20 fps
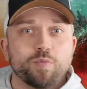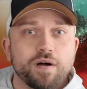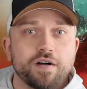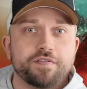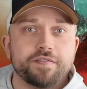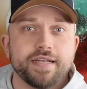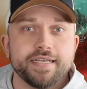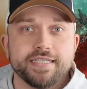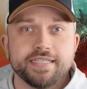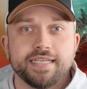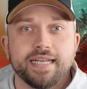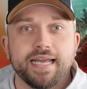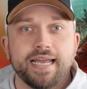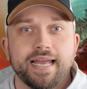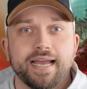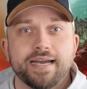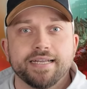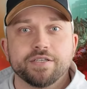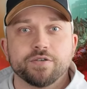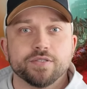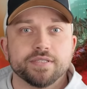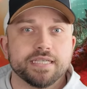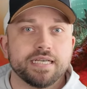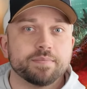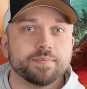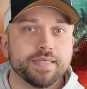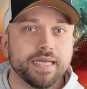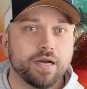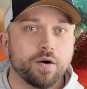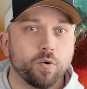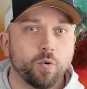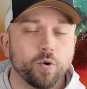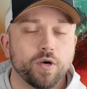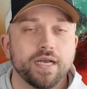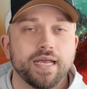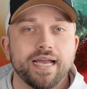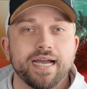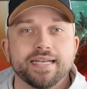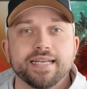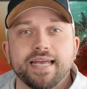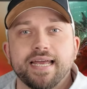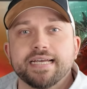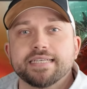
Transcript: Oberfläche der Erde und eben der Hohlerde